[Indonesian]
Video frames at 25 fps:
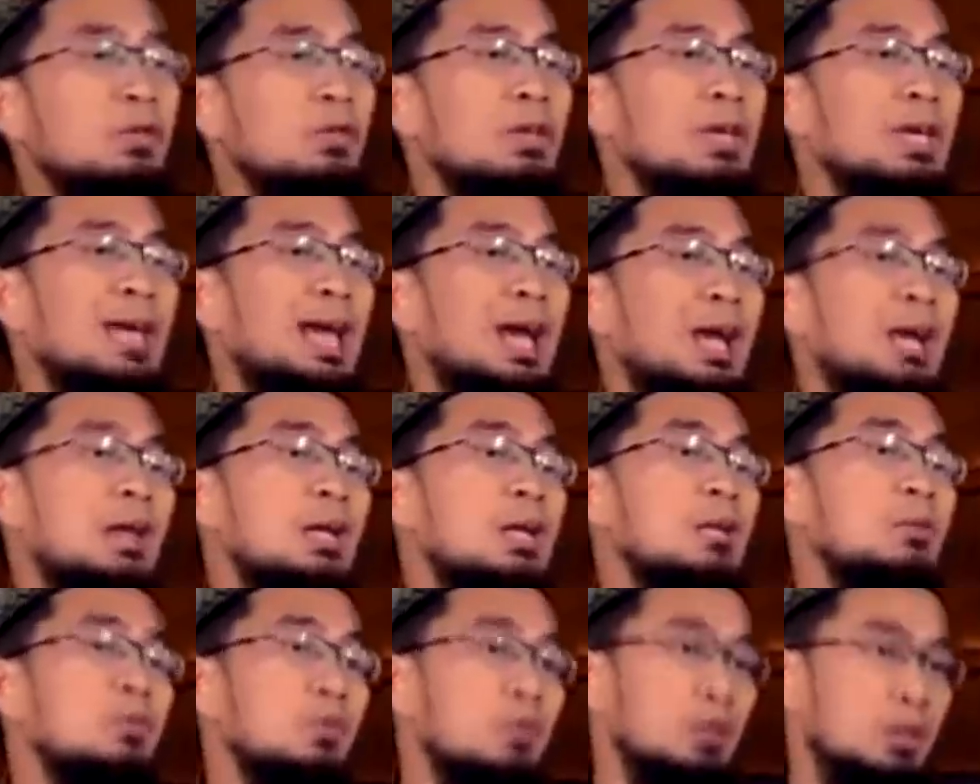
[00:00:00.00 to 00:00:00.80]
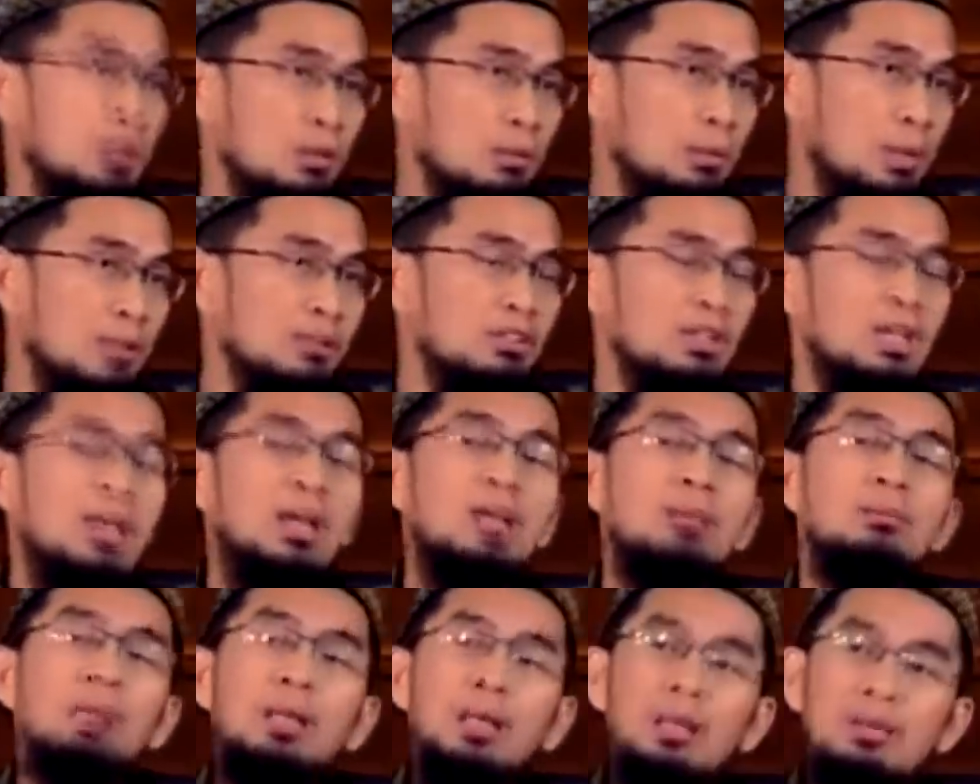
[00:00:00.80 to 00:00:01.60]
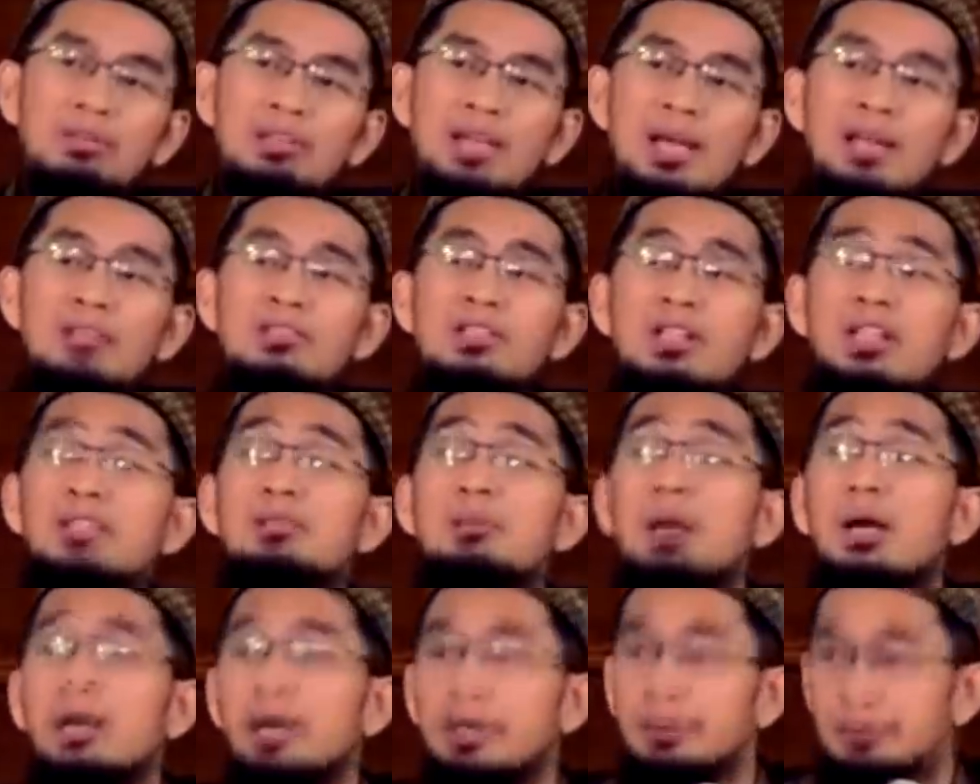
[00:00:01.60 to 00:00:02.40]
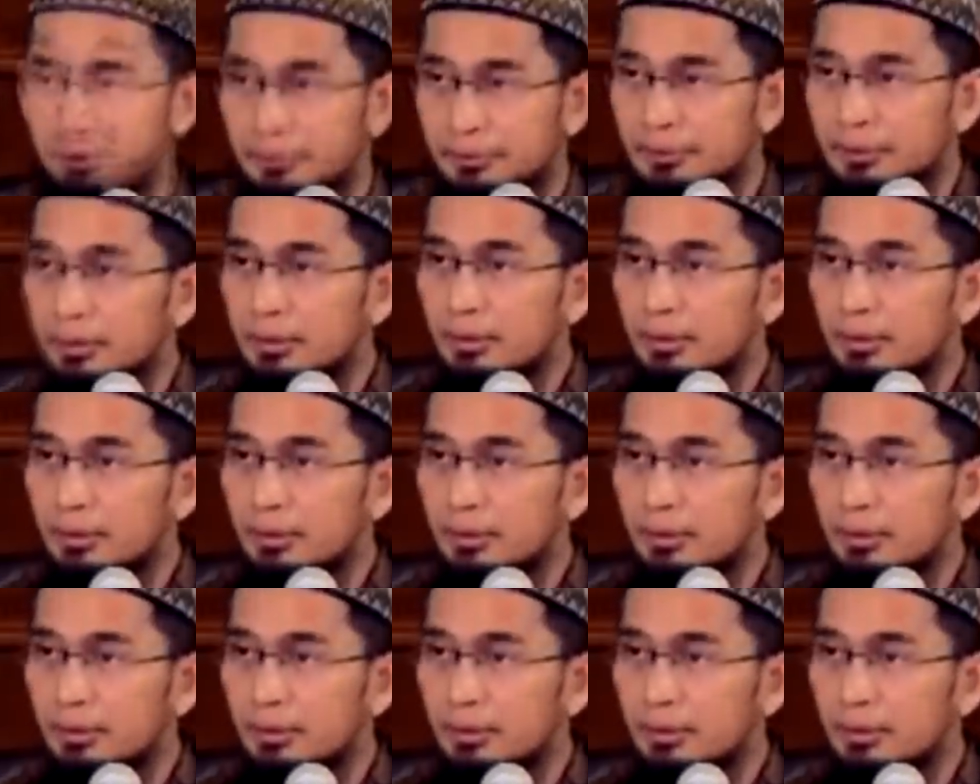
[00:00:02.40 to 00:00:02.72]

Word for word: halalan tayyiba. Silahkan bekerja, cari makan.